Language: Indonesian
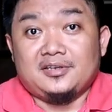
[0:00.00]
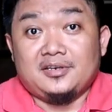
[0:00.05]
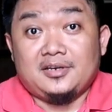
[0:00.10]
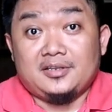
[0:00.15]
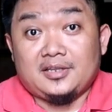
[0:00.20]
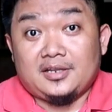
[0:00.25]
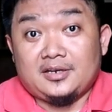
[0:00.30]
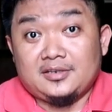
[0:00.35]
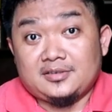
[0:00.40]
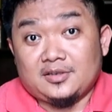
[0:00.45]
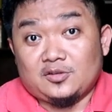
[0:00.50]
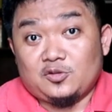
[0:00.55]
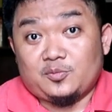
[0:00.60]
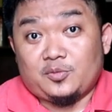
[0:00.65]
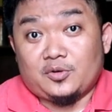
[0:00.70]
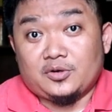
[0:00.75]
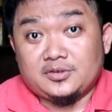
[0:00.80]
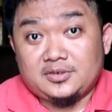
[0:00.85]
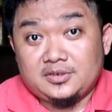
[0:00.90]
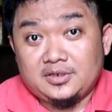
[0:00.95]
Ini tadi
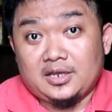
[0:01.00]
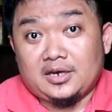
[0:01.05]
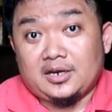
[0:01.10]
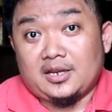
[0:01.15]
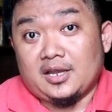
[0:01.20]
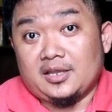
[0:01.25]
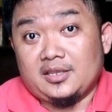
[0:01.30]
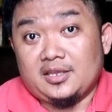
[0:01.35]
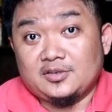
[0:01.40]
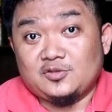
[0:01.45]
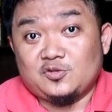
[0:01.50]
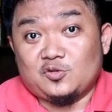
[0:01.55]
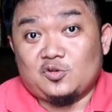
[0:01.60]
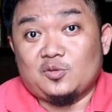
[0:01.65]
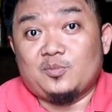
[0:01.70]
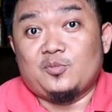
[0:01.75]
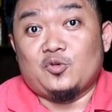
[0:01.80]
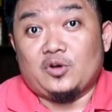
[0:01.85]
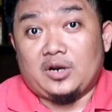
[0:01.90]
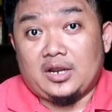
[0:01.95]
satu porsi harganya
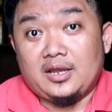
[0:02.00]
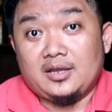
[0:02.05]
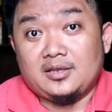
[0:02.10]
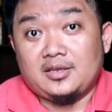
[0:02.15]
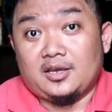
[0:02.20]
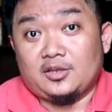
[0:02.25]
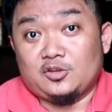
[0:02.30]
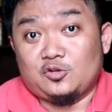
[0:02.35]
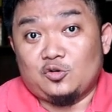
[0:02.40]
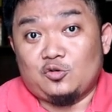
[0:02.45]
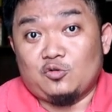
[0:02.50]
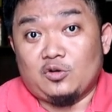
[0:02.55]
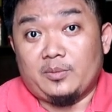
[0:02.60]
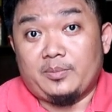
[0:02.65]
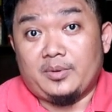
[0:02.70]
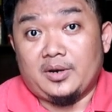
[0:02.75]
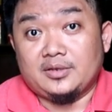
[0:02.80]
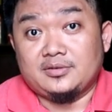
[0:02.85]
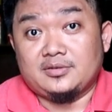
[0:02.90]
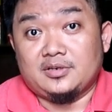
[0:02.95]
cukup murah, yaitu
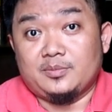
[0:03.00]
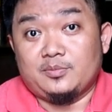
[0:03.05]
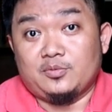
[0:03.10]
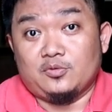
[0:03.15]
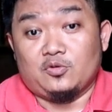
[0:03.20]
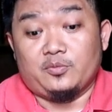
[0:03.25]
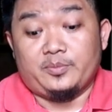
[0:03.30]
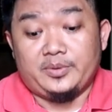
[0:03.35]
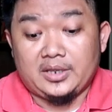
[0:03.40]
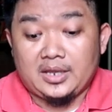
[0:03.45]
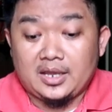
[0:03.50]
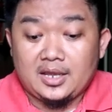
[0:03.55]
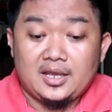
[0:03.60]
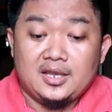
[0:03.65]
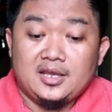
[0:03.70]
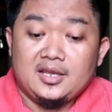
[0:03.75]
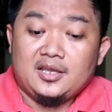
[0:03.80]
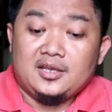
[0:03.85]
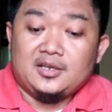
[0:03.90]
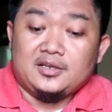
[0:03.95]
Rp12.000.
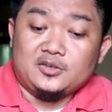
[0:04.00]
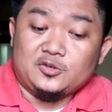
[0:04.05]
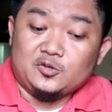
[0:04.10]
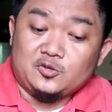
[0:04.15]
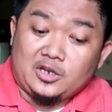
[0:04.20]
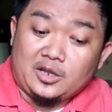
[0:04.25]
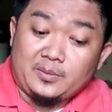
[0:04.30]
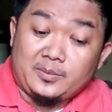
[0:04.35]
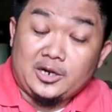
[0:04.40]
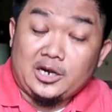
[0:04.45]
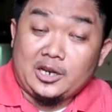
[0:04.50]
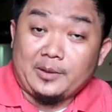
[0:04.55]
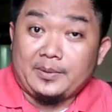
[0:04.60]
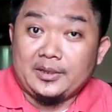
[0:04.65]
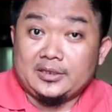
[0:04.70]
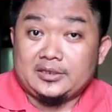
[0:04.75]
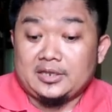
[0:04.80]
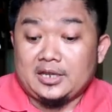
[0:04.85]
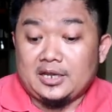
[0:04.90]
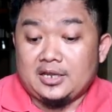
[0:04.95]
Sudah
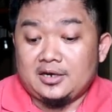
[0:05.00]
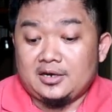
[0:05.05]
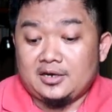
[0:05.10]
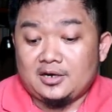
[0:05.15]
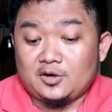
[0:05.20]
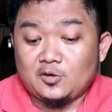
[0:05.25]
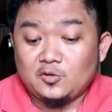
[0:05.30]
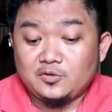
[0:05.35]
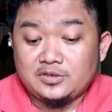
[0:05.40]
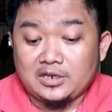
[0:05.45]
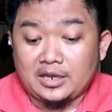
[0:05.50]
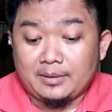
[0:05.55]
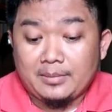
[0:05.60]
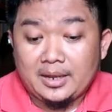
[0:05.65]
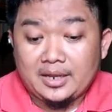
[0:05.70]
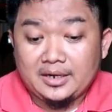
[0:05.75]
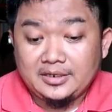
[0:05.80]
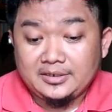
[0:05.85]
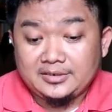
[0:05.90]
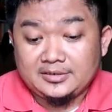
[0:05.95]
mendapatkan rujak
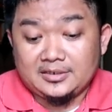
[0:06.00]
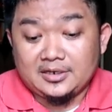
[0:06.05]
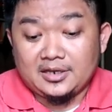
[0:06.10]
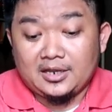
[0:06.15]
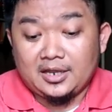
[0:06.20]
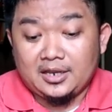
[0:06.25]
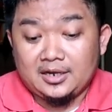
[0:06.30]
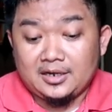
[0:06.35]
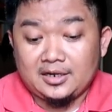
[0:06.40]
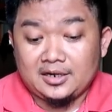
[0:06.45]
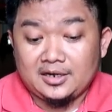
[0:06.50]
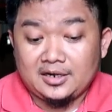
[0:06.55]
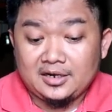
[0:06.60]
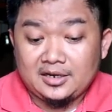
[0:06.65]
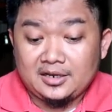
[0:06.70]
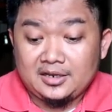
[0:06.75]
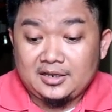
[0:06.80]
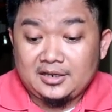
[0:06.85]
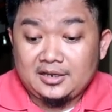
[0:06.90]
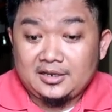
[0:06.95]
manis dengan
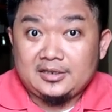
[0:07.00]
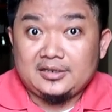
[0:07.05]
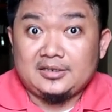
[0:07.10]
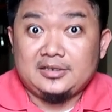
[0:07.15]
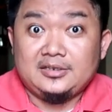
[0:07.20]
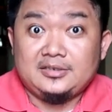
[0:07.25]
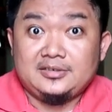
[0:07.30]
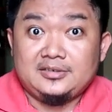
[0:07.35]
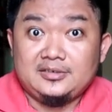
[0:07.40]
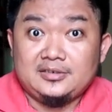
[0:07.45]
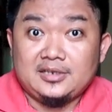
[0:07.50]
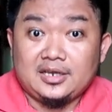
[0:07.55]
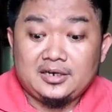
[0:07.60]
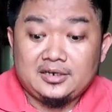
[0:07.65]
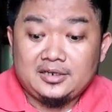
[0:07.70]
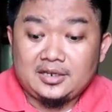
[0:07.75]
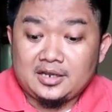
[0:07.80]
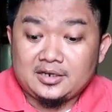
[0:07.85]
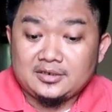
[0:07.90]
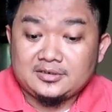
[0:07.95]

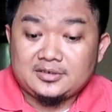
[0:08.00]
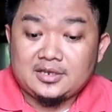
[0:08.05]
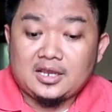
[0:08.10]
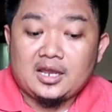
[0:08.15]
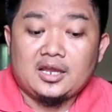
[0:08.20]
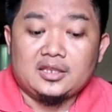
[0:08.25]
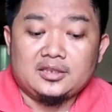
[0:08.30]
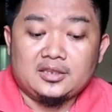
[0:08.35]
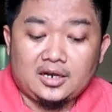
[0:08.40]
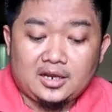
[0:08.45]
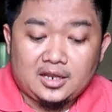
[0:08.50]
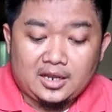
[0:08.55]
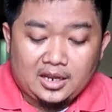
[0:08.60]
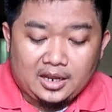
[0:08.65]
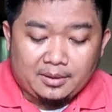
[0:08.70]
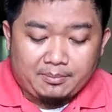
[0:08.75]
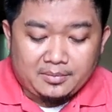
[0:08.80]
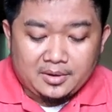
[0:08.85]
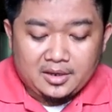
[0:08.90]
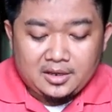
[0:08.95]
isian yang sangat
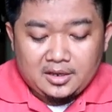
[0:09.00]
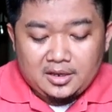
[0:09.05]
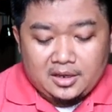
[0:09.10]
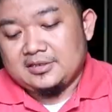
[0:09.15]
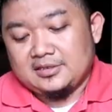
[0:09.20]
lengkap.